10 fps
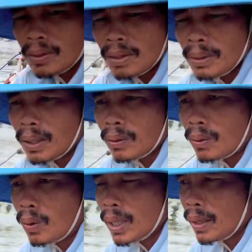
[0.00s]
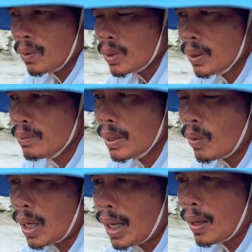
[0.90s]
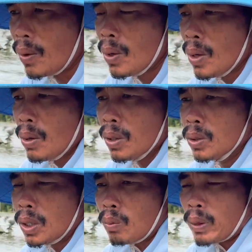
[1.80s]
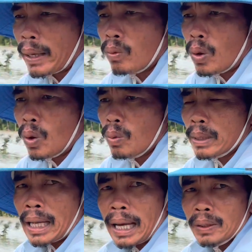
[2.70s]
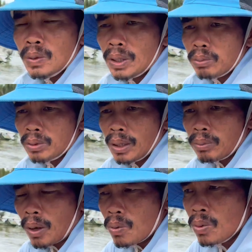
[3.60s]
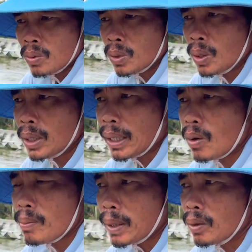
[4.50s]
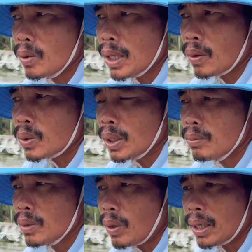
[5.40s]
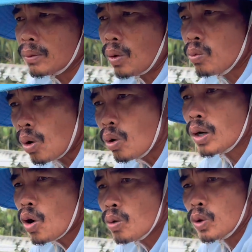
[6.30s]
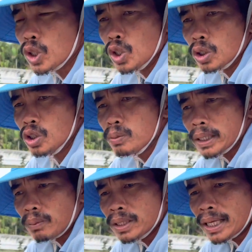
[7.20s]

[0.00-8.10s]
cái đó nó mình là gọi về là con giống hay hoặc là nó hương không đạt đầu con mình thả xuống nó không không đậu đó này đó mình nói là con giống hoặc là cũng có có, có môi trường nước mình trong